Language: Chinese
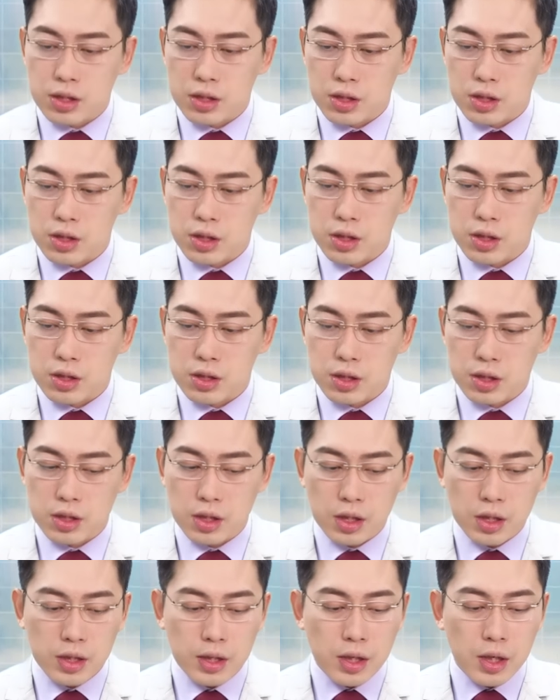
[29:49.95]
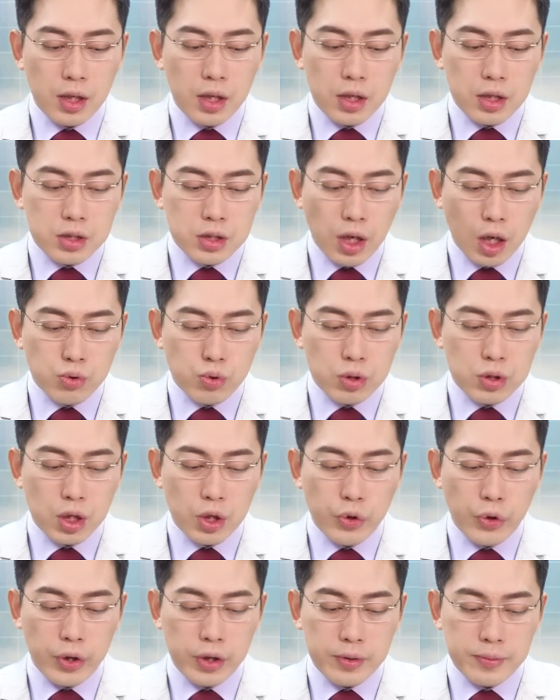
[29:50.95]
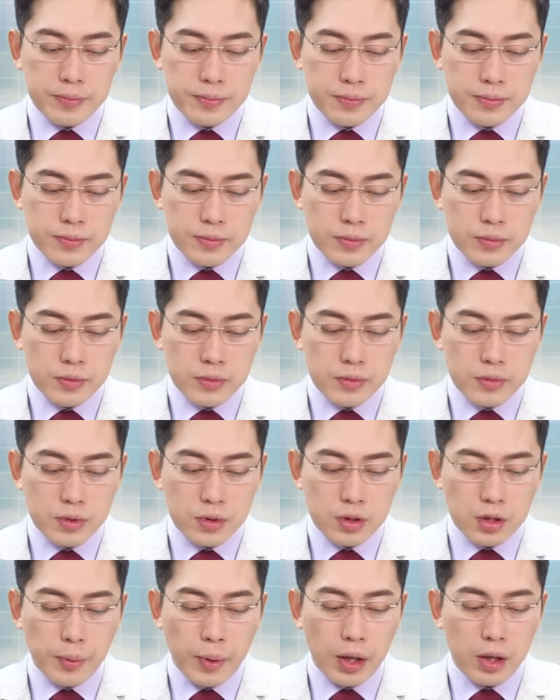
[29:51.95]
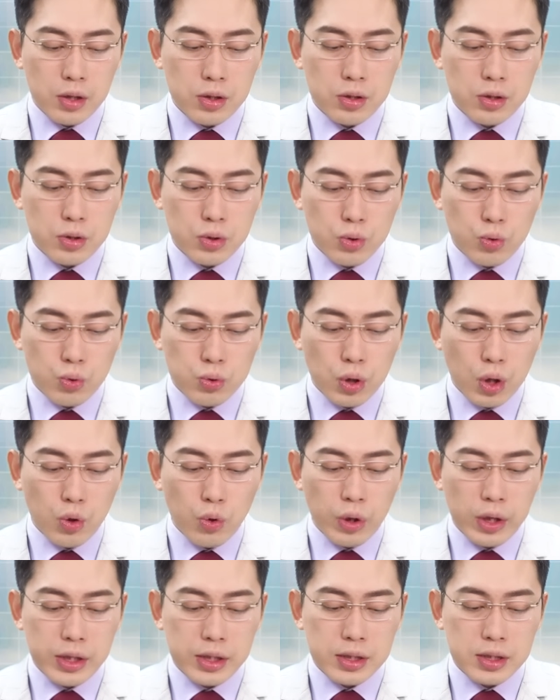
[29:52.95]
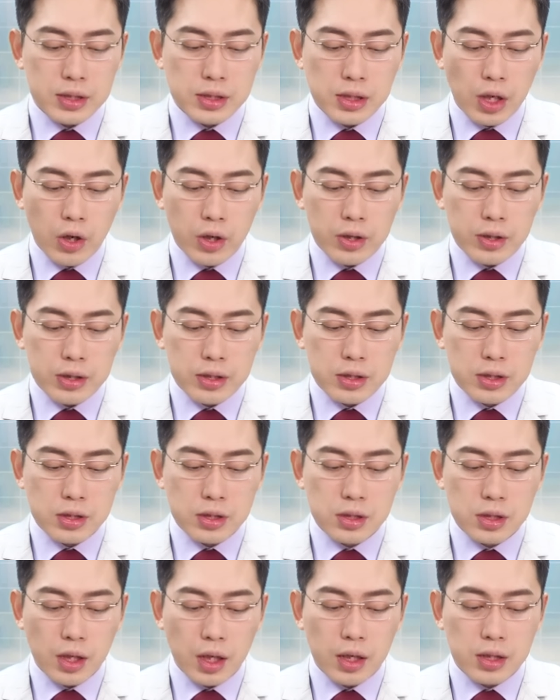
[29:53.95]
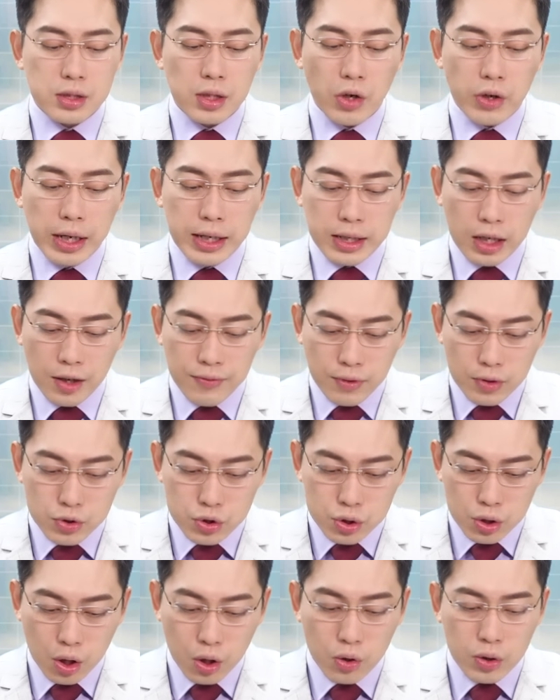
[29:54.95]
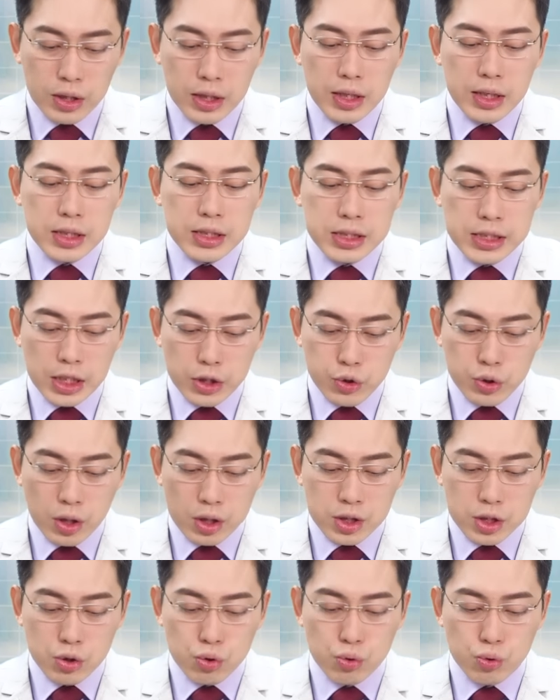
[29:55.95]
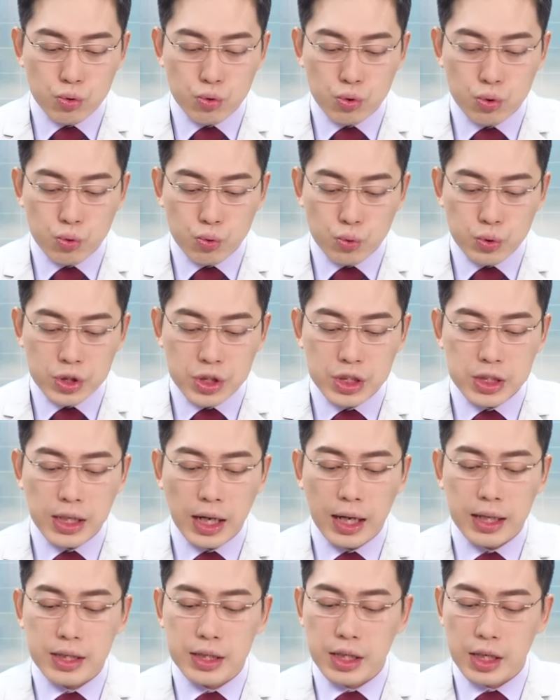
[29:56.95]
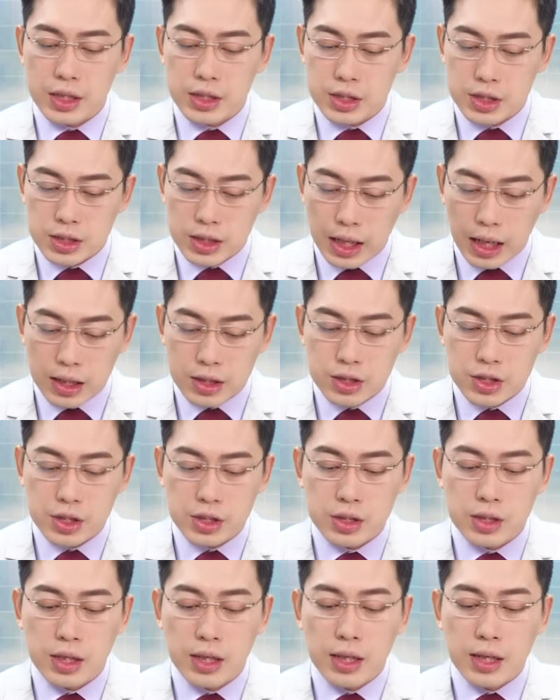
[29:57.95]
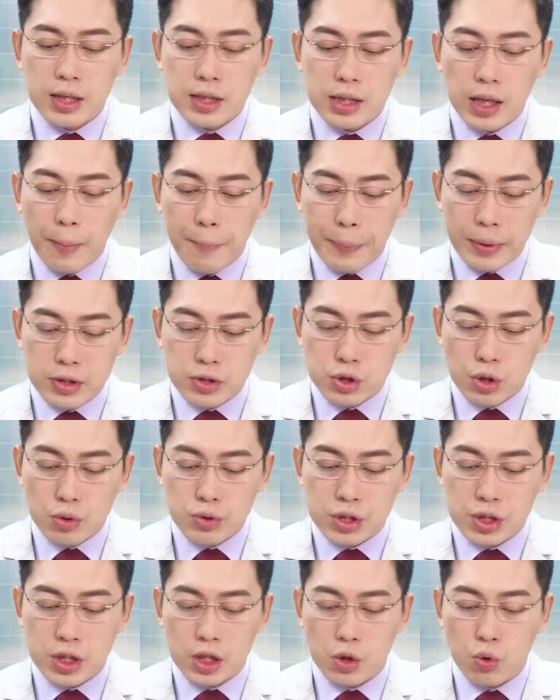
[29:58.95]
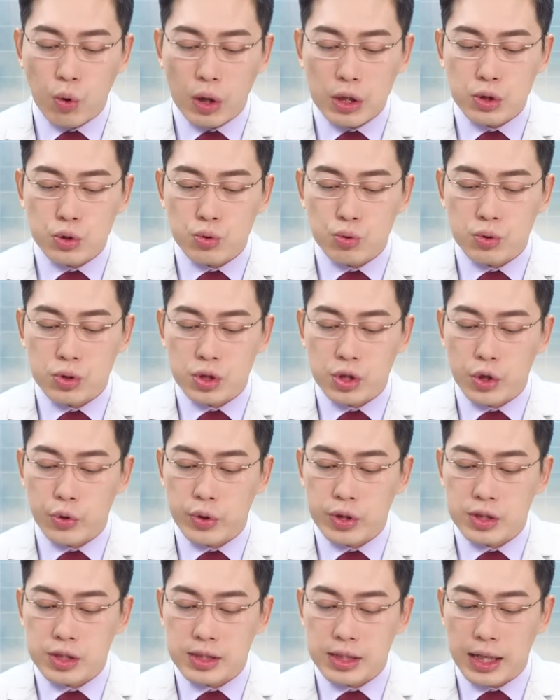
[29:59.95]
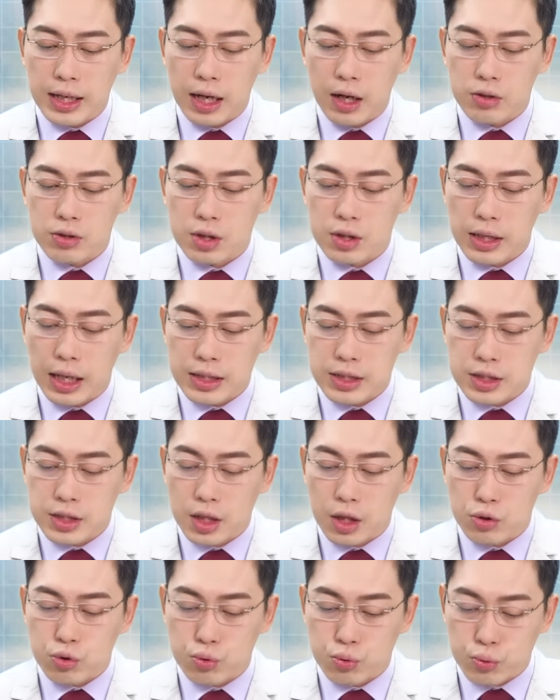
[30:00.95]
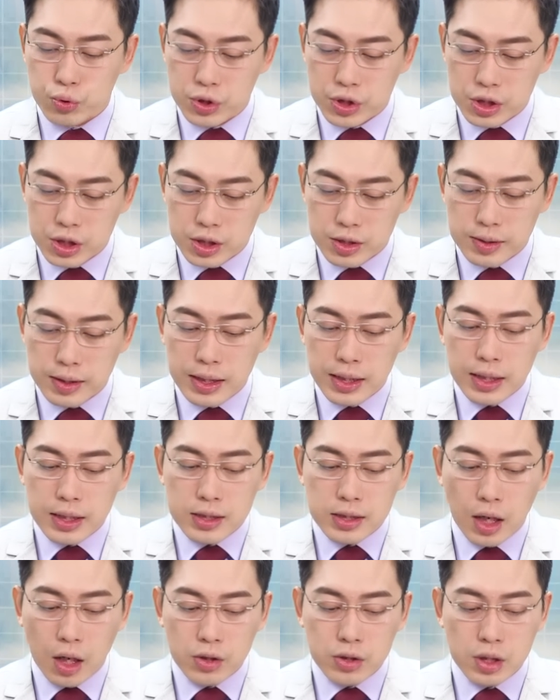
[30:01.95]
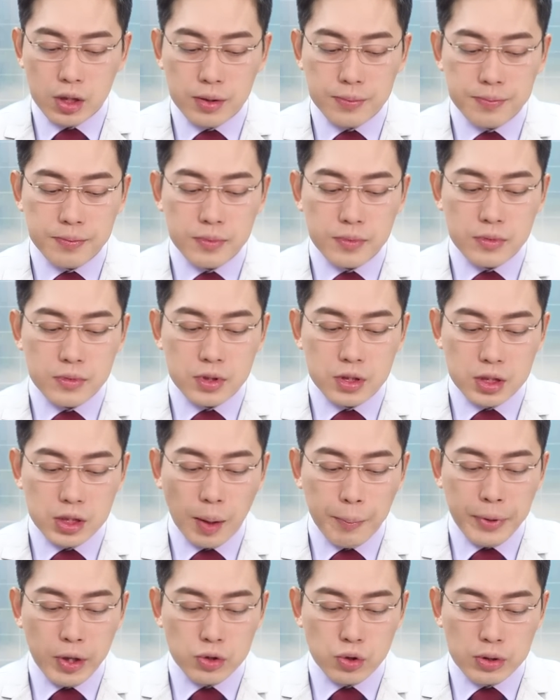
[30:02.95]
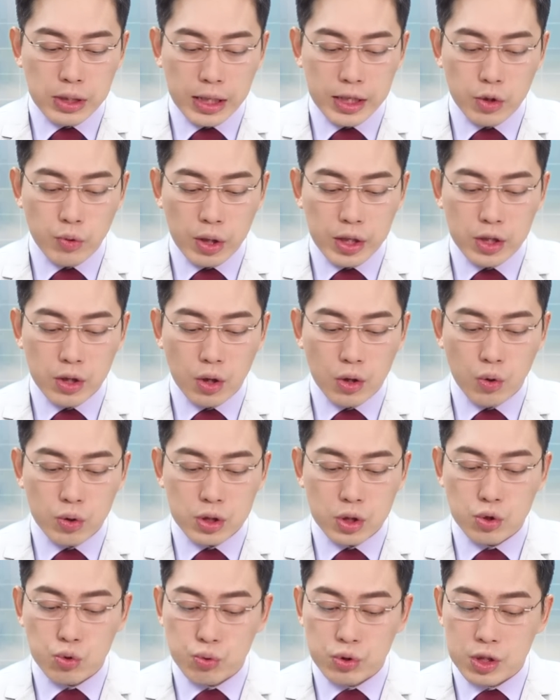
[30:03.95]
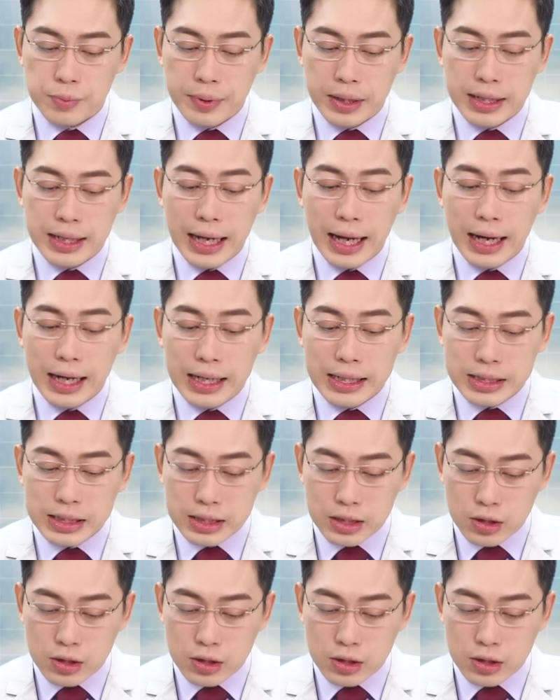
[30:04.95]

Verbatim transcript: 这这这操作策略有没有？股东会召呃召开高峰之后，接续要进入除息和填息的行情。那本周请你关注是六月十三号的台积电要除息，然后呢？只要没有重大意外利空，或者是除夕被拉的